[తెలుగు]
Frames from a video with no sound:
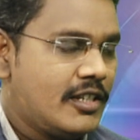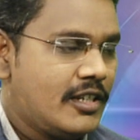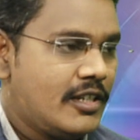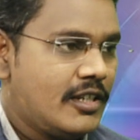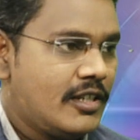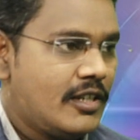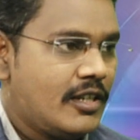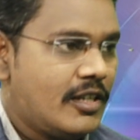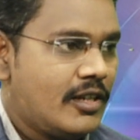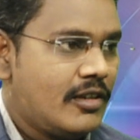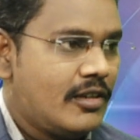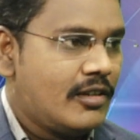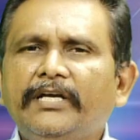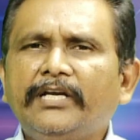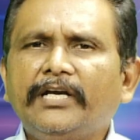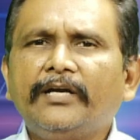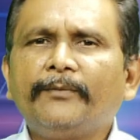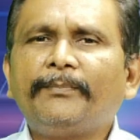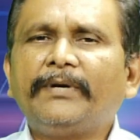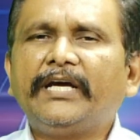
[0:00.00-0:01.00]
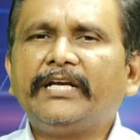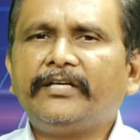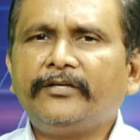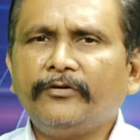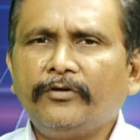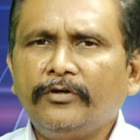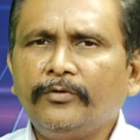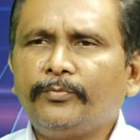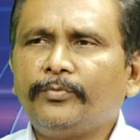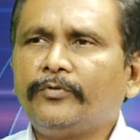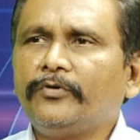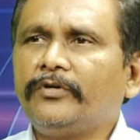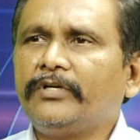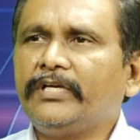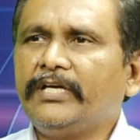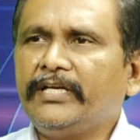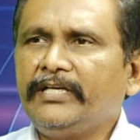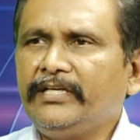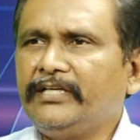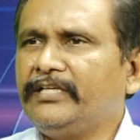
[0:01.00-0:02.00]
ఆ మొక్క అంటే వాళ్ళ పార్టీ వాళ్ళు ఒప్పుకోరు
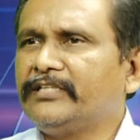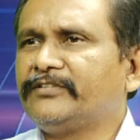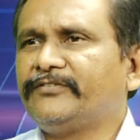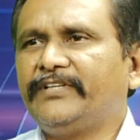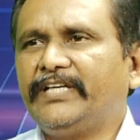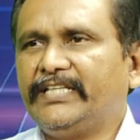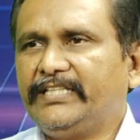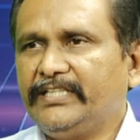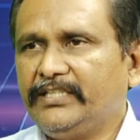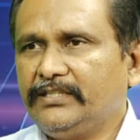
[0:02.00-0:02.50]
కానీ నిజమే అది